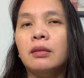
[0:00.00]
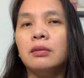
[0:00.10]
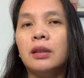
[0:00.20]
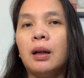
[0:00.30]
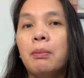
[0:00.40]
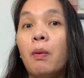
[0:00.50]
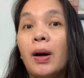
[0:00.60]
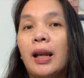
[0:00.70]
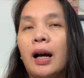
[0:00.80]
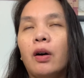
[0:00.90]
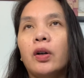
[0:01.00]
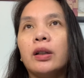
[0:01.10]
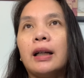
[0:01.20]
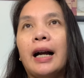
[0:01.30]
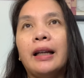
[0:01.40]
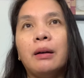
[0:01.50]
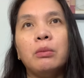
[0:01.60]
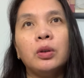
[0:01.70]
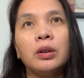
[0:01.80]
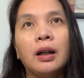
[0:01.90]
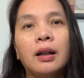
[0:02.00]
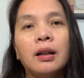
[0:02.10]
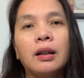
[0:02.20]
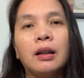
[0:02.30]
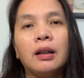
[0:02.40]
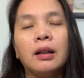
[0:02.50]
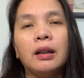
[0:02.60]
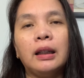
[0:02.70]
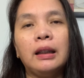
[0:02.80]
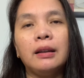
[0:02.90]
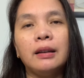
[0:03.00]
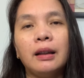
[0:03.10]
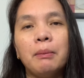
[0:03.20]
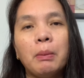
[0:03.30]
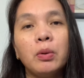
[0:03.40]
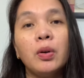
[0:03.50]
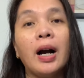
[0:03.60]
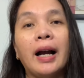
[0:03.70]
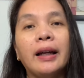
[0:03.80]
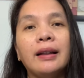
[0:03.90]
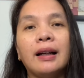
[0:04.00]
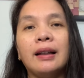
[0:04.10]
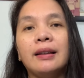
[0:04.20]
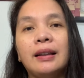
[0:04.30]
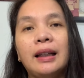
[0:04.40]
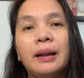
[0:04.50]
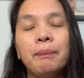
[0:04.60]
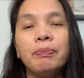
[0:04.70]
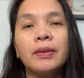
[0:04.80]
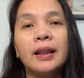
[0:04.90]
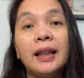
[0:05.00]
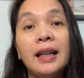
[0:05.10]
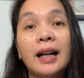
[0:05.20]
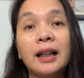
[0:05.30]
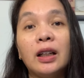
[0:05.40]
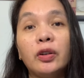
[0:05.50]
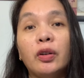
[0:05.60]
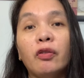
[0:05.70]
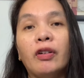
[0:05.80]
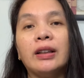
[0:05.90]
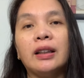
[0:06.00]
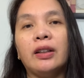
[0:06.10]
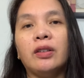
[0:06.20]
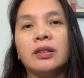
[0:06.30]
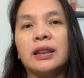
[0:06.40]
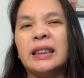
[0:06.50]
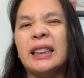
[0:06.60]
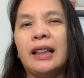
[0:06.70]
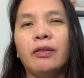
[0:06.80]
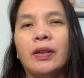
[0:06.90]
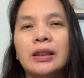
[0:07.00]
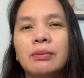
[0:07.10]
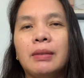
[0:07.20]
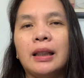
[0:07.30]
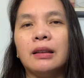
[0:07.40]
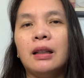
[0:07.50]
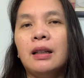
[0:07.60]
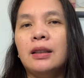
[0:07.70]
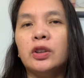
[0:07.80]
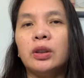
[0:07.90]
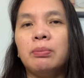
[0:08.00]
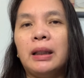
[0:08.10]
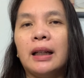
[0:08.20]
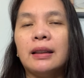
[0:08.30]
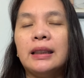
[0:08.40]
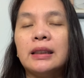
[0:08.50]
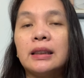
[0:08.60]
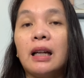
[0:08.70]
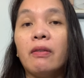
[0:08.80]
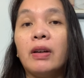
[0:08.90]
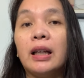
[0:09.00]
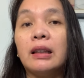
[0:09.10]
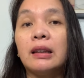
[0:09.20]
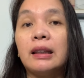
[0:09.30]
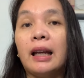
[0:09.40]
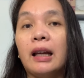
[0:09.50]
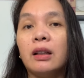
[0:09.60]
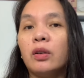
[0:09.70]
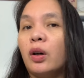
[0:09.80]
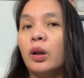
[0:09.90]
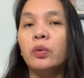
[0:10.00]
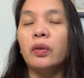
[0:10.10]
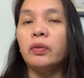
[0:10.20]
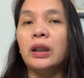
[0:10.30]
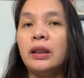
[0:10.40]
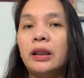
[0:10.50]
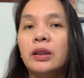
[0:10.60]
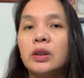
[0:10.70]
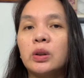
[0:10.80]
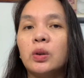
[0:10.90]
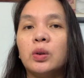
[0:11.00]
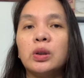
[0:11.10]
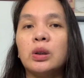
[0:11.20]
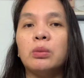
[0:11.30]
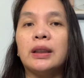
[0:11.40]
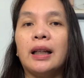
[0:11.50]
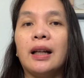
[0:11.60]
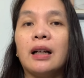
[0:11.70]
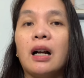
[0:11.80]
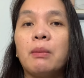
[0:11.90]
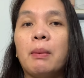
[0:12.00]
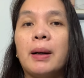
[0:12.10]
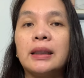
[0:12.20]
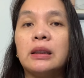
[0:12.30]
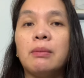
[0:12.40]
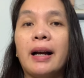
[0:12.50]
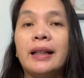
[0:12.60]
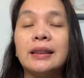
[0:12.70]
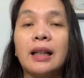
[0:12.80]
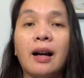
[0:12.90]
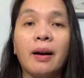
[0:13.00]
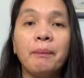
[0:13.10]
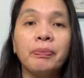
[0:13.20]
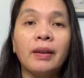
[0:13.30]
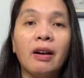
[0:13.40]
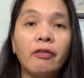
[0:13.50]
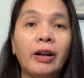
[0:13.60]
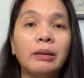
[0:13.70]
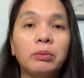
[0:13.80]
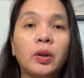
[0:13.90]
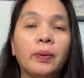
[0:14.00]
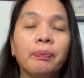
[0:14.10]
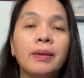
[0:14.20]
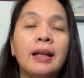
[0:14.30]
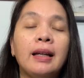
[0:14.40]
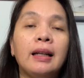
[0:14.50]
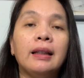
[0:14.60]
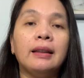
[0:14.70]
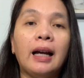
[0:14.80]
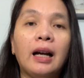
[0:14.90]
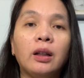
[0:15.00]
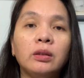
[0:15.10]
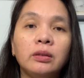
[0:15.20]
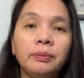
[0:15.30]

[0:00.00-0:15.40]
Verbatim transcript: uh, mawala or kaya mong uh, hin- mabuhay nang hindi ginagalaw yung fund na yon. Kasi investment should be at least 7, 10, or 15 years kung gusto mo talagang ma-maximize ang fund mo. Now,